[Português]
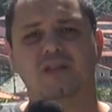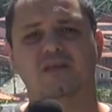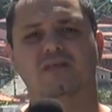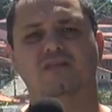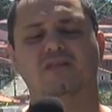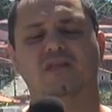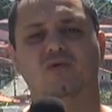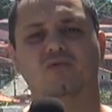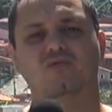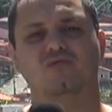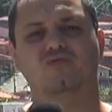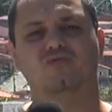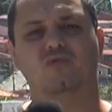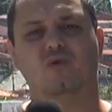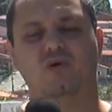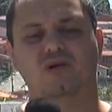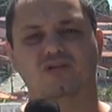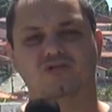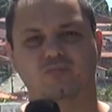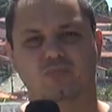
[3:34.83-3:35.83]
Então
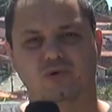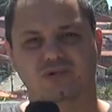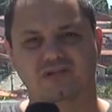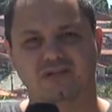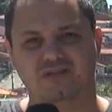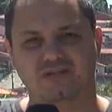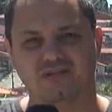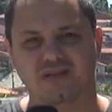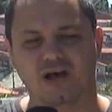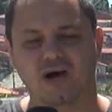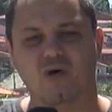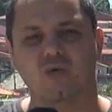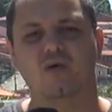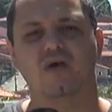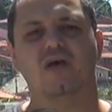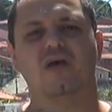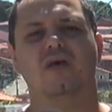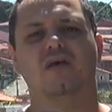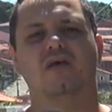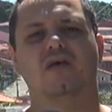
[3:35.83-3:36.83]
estou à disposição,
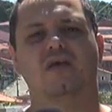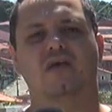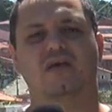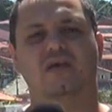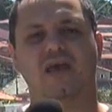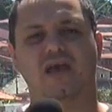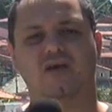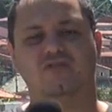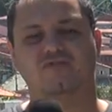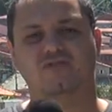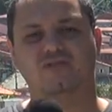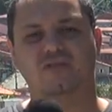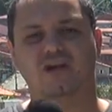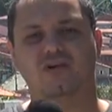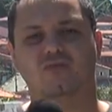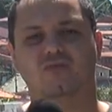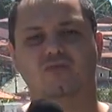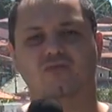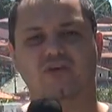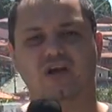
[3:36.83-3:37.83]
quero
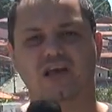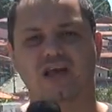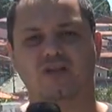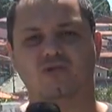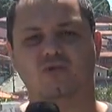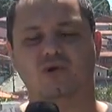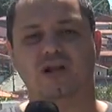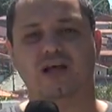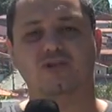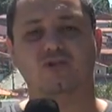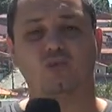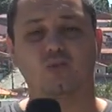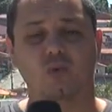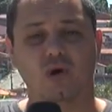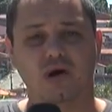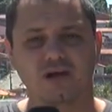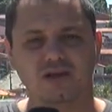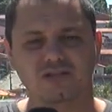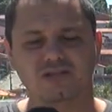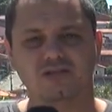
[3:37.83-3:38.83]
ser um vereador
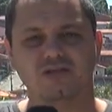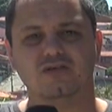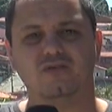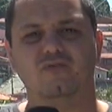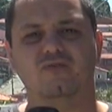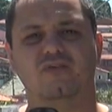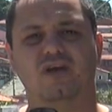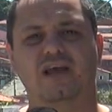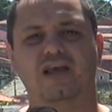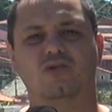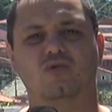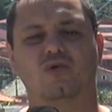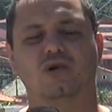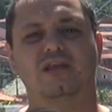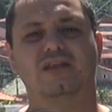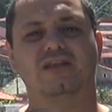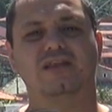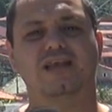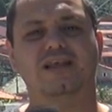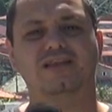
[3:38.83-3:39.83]
atuante, um vereador
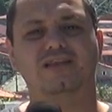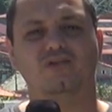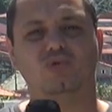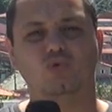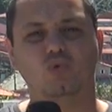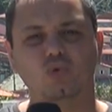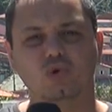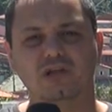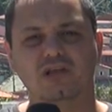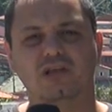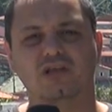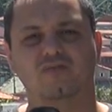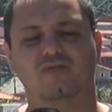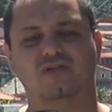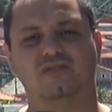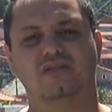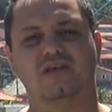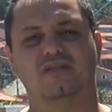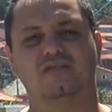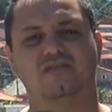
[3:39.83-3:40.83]
que tem atitude, que
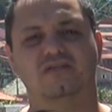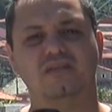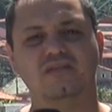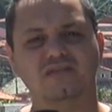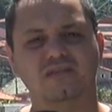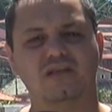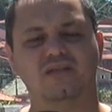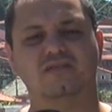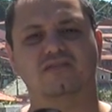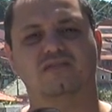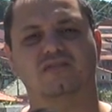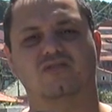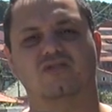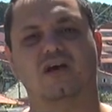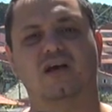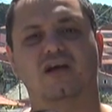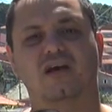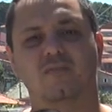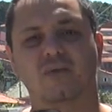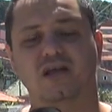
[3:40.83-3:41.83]
você assista na sessão
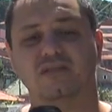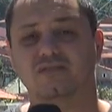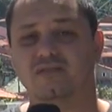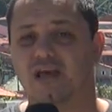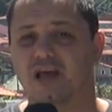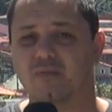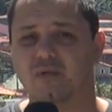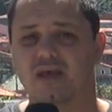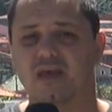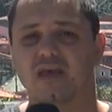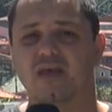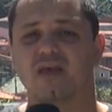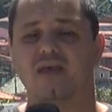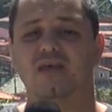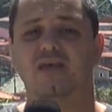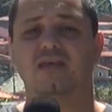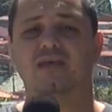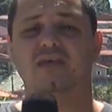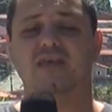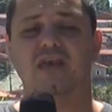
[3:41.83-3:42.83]
da Câmara e saiba
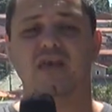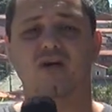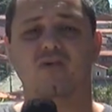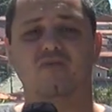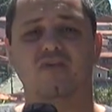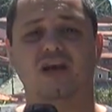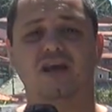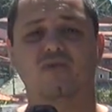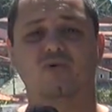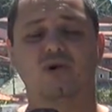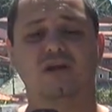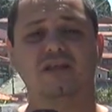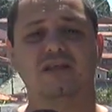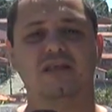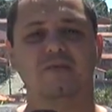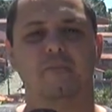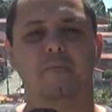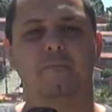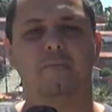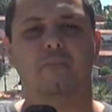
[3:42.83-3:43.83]
que é um vereador que
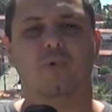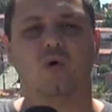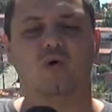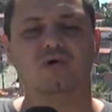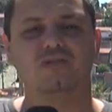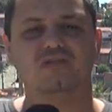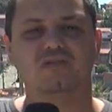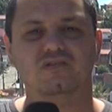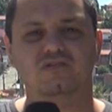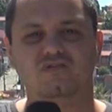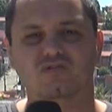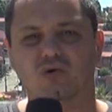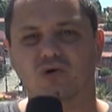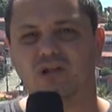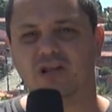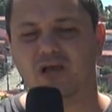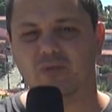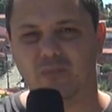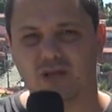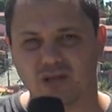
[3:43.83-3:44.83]
tem
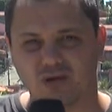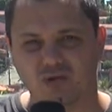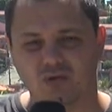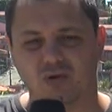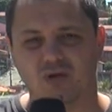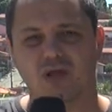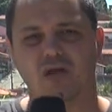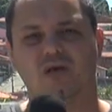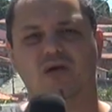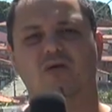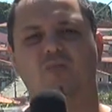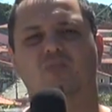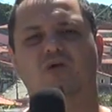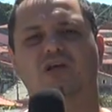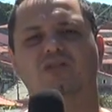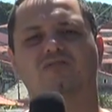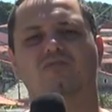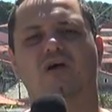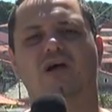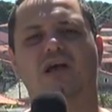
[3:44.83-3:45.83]
posicionamento. Por
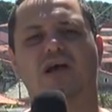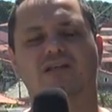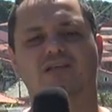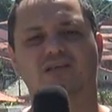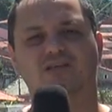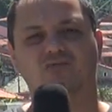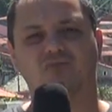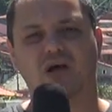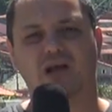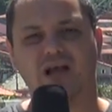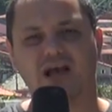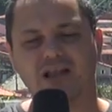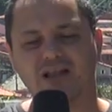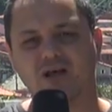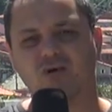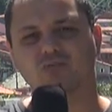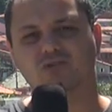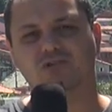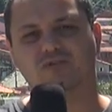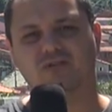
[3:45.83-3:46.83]
isso eu agradeço a
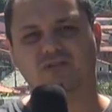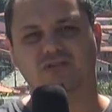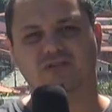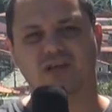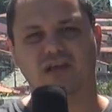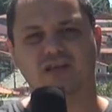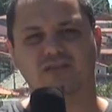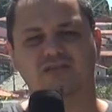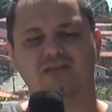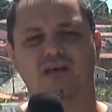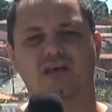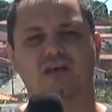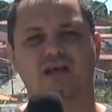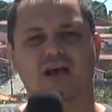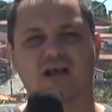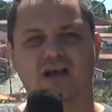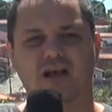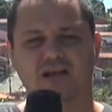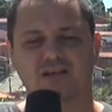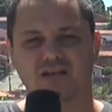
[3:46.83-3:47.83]
cada um de vocês,
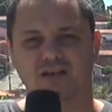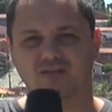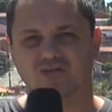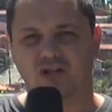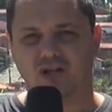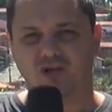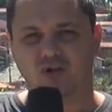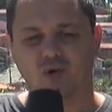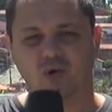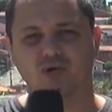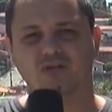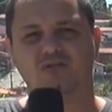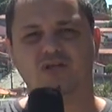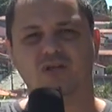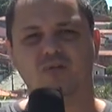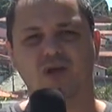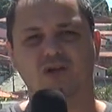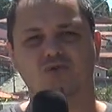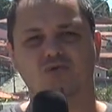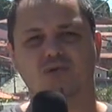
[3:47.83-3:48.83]
agradeço a todos
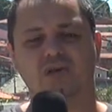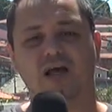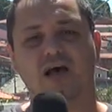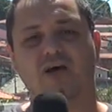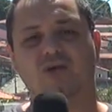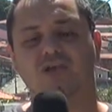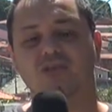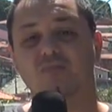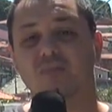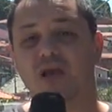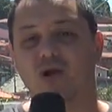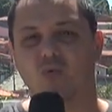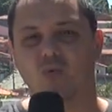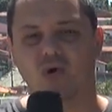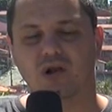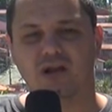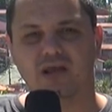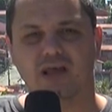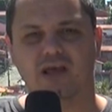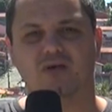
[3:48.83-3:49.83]
que me ajudaram, que me
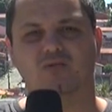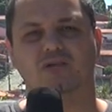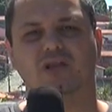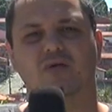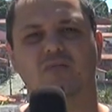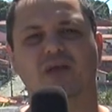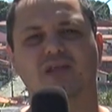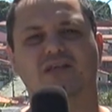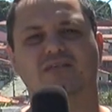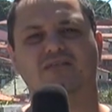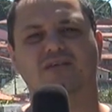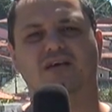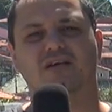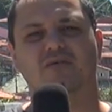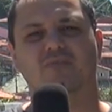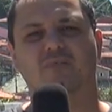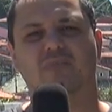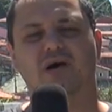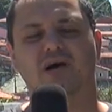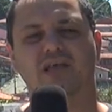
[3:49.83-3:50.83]
acolheram também nessa
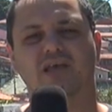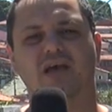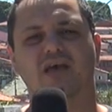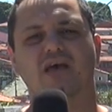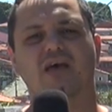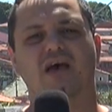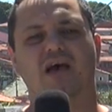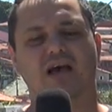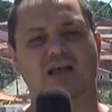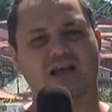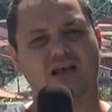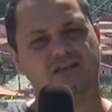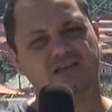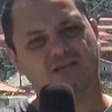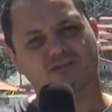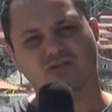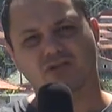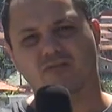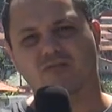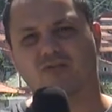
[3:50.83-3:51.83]
campanha,
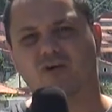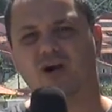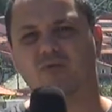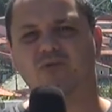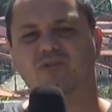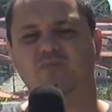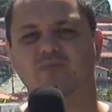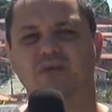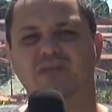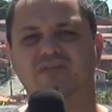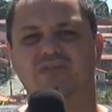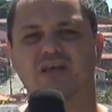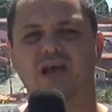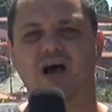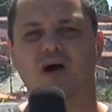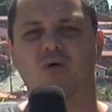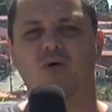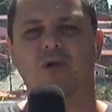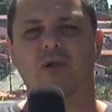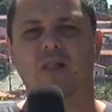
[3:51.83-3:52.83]
agradeço de forma
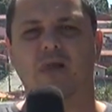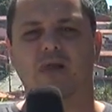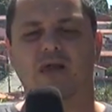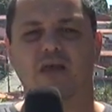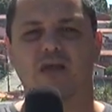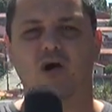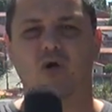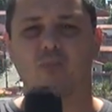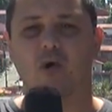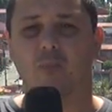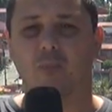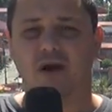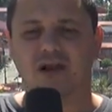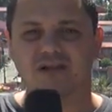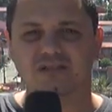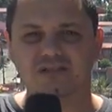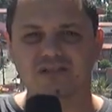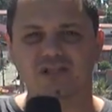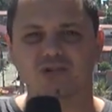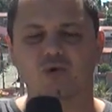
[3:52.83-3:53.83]
especial é, ao meu
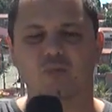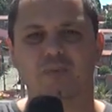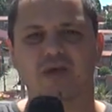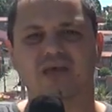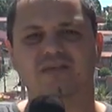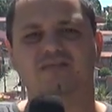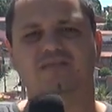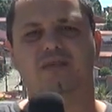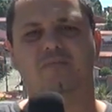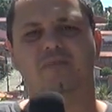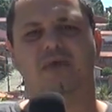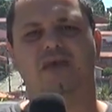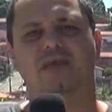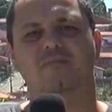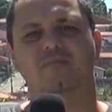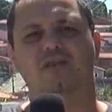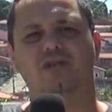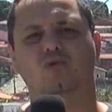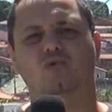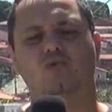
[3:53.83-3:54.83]
partido, o PSDB,
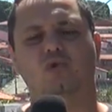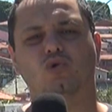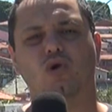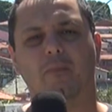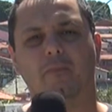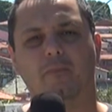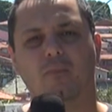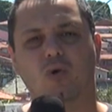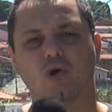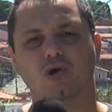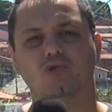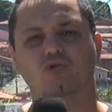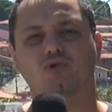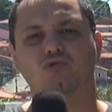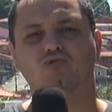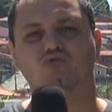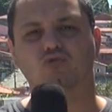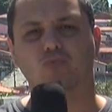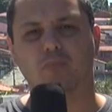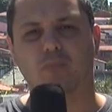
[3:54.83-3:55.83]
que me deu todo o apoio,
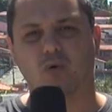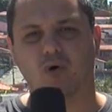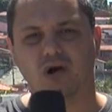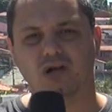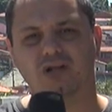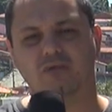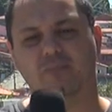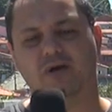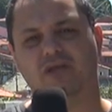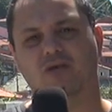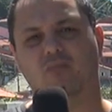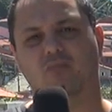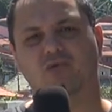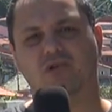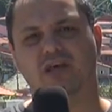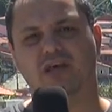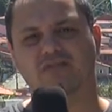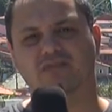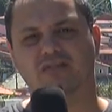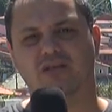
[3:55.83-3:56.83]
todo o suporte para que eu
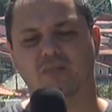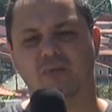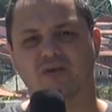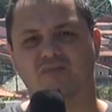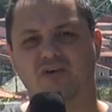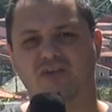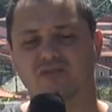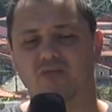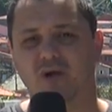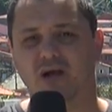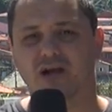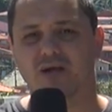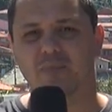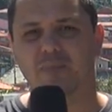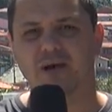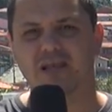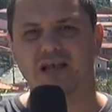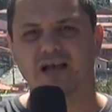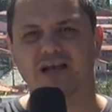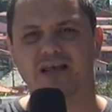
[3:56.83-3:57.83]
pudesse também fazer uma
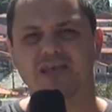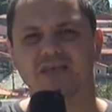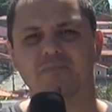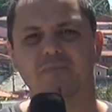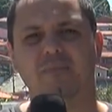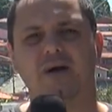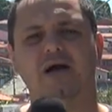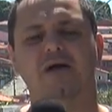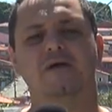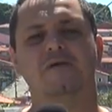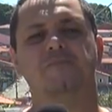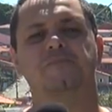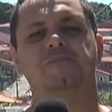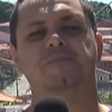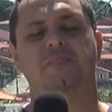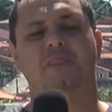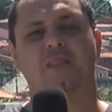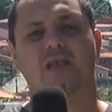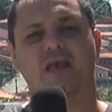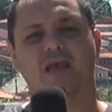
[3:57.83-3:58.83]
campanha limpa.
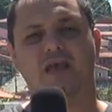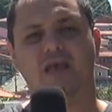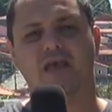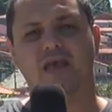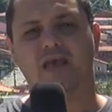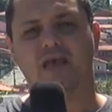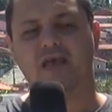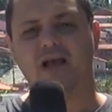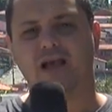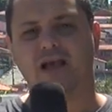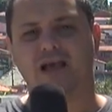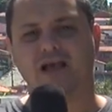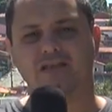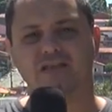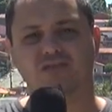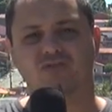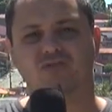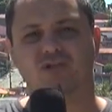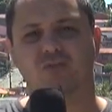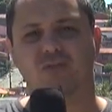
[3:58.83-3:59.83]
É,
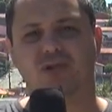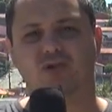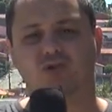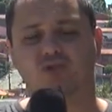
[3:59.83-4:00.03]
agradeço também a